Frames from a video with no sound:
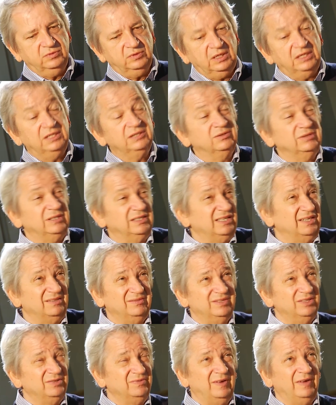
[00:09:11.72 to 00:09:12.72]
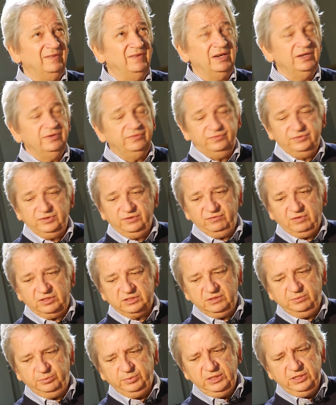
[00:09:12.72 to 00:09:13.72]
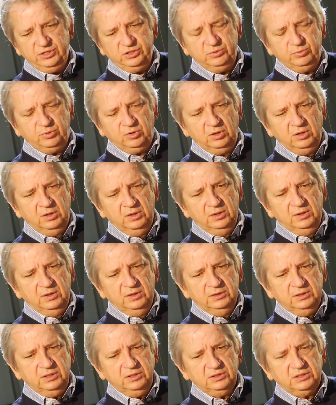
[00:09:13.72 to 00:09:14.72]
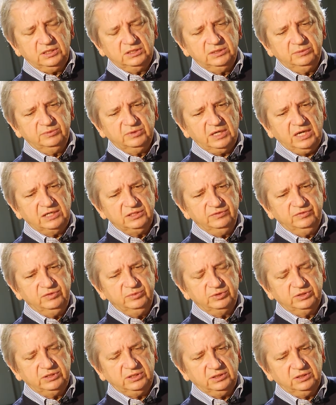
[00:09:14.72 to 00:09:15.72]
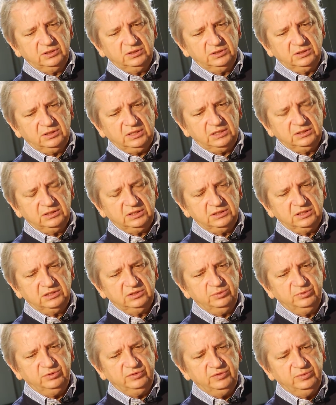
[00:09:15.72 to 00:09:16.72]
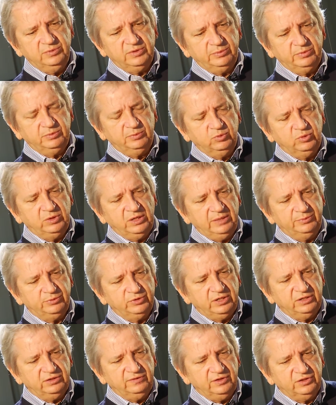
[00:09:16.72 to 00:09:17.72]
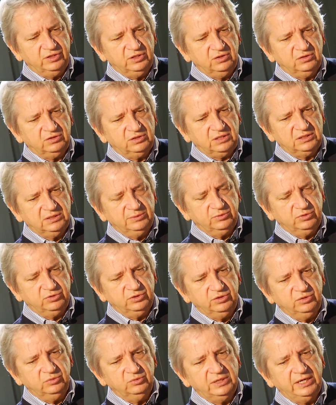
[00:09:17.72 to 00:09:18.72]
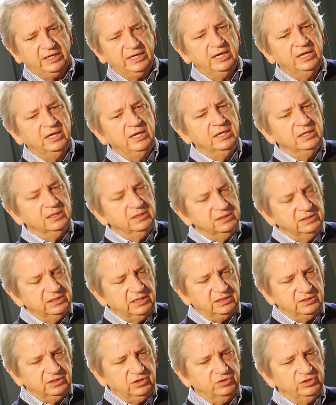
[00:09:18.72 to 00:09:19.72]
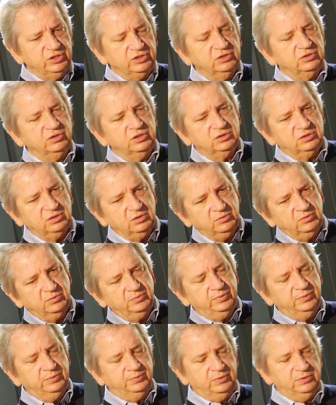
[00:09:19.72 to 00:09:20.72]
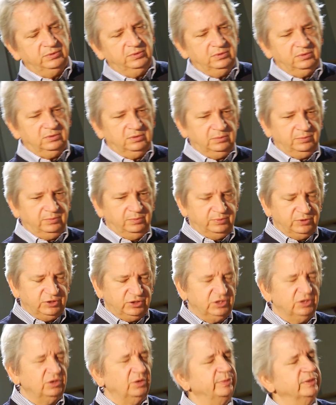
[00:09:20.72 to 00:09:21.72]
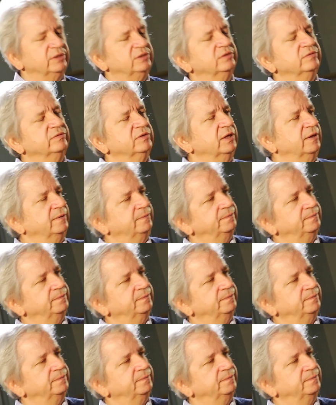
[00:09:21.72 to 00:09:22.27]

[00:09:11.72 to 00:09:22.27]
ale to ja tak też walę się w własne piersi, bo też czasem no, każdy film chce, każdy chce zrobić film, żeby był najlepszy na świecie, no czasem to się nie udaje. I nie, niekoniecznie to jest, są przyczyny obiektywne.